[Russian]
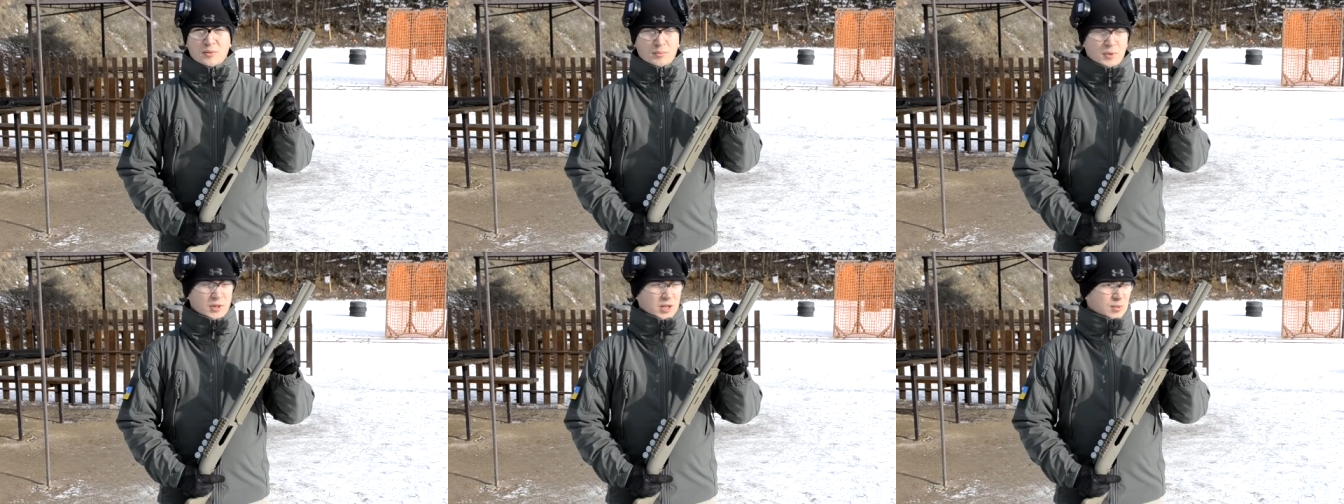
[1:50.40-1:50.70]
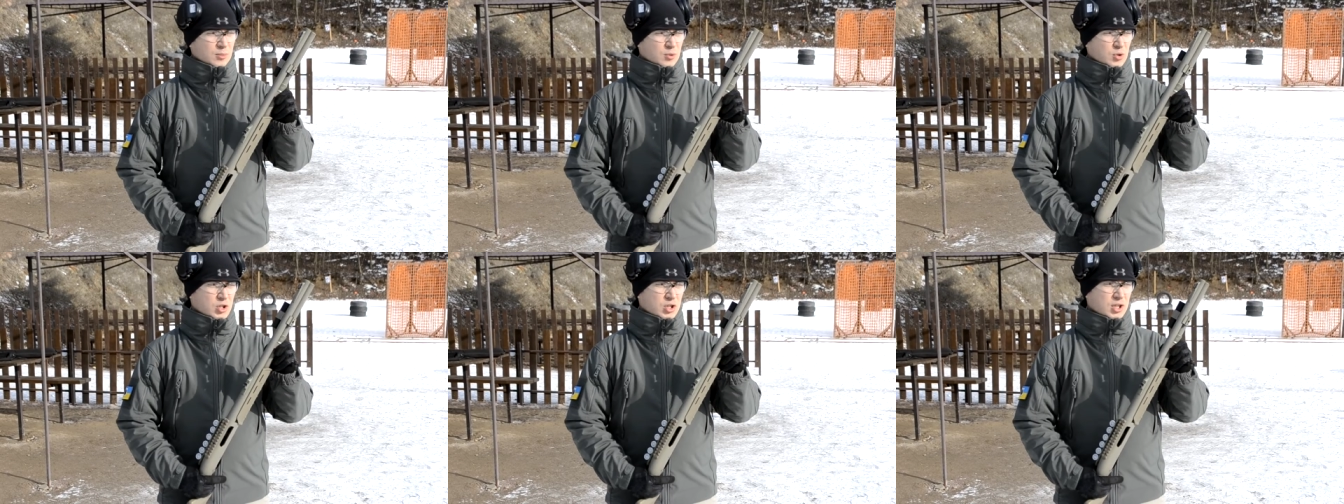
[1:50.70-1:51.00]

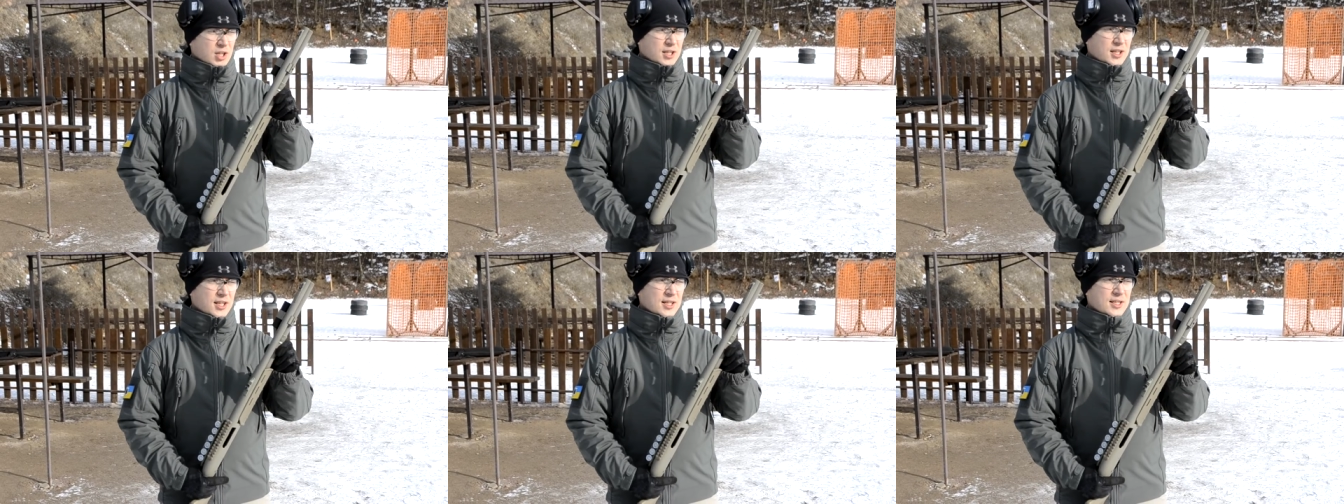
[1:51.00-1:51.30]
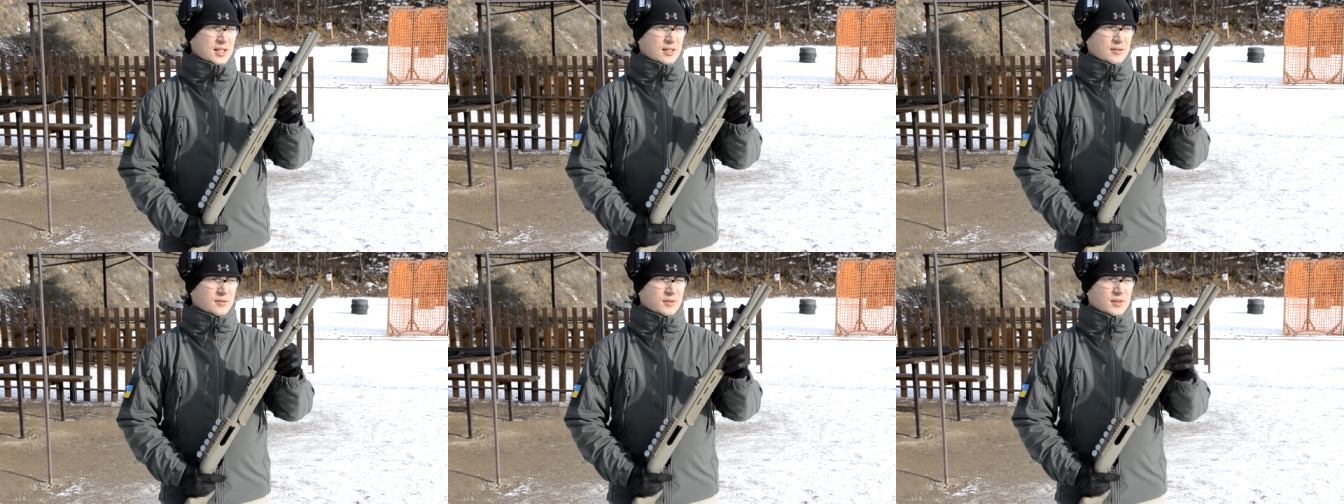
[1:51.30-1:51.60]
потому что
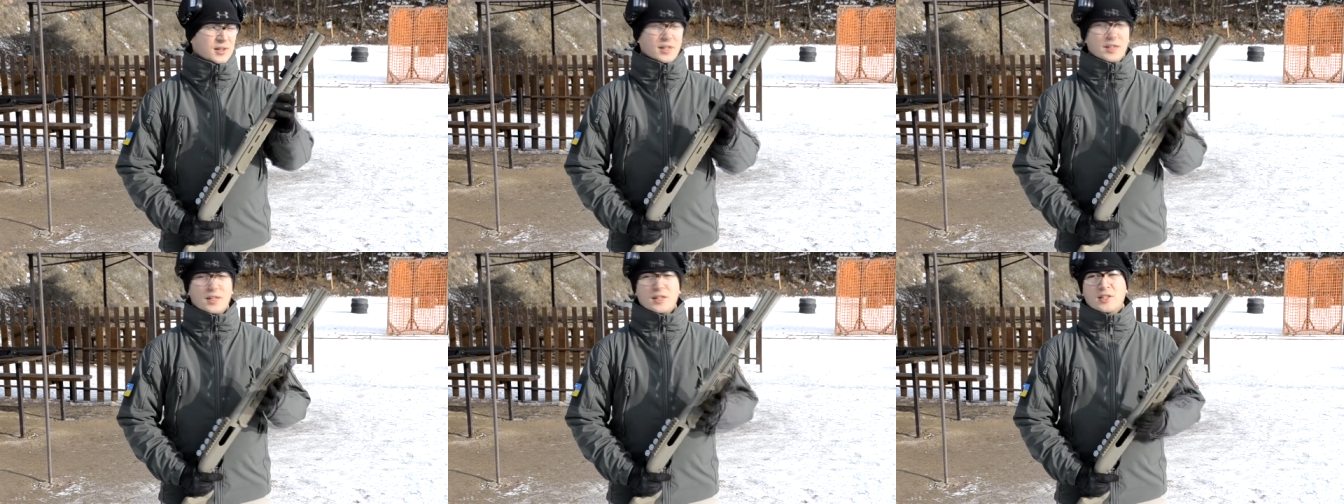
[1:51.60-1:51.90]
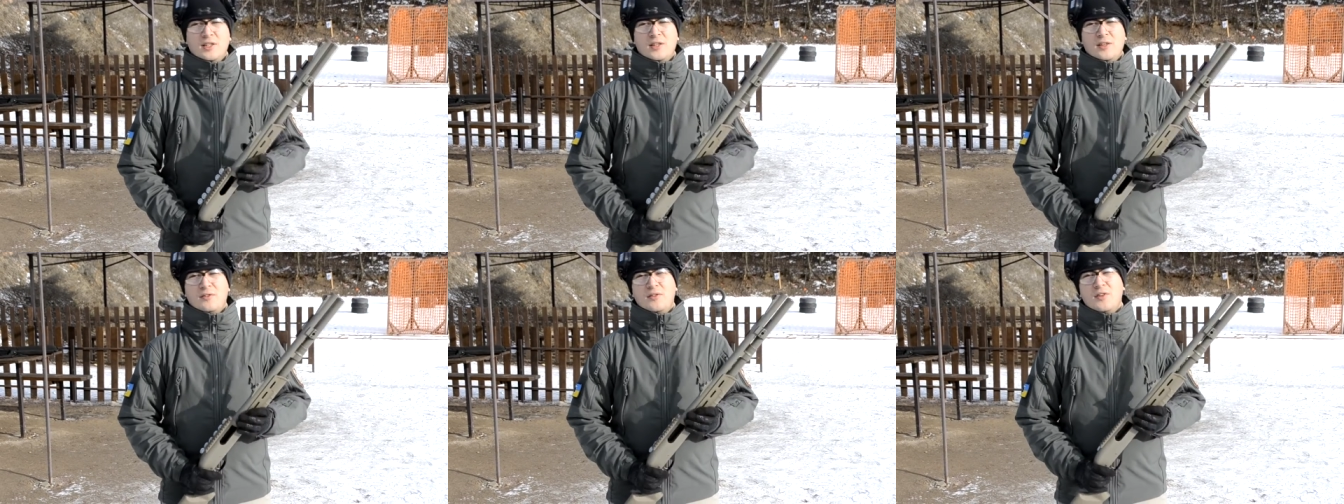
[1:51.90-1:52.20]
если вы
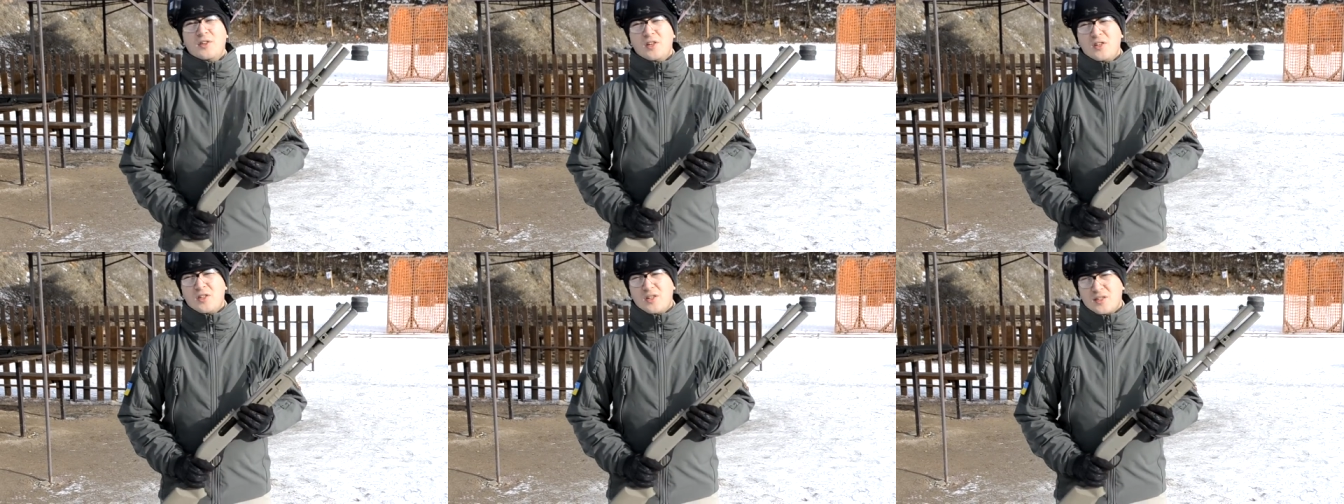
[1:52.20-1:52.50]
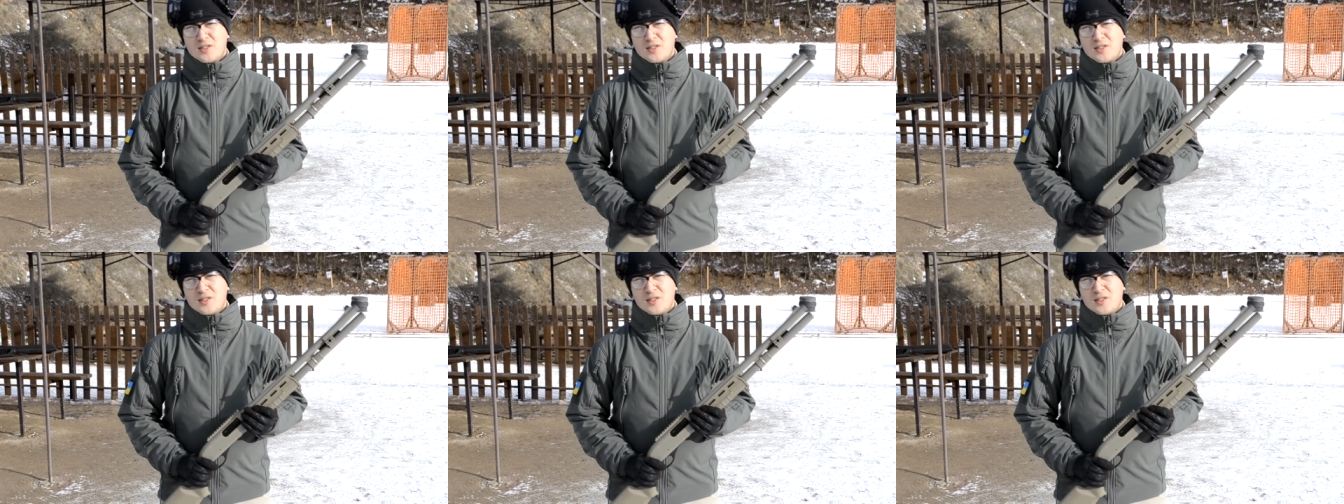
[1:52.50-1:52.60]
не видите